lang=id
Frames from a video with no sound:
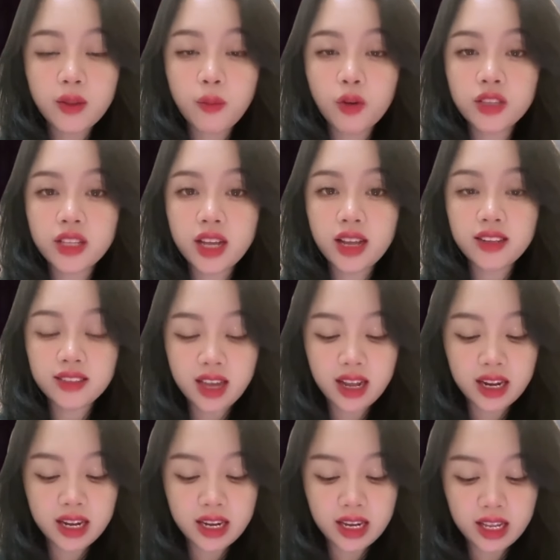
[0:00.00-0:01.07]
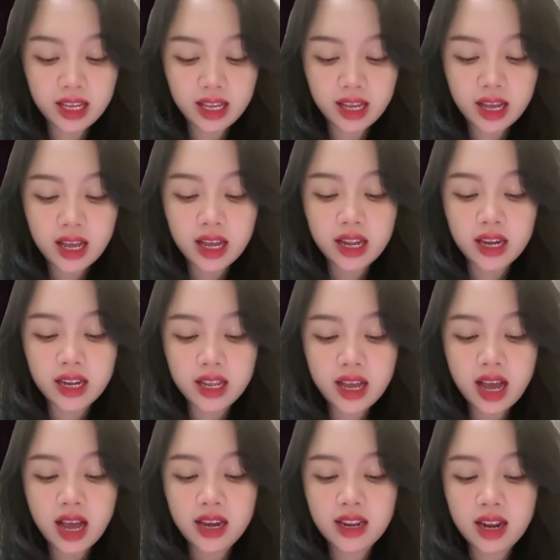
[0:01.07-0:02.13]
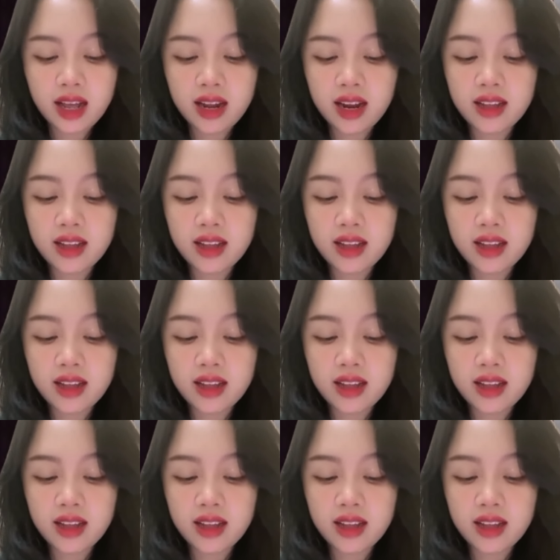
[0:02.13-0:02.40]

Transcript: di postingan Syahrini, dia adalah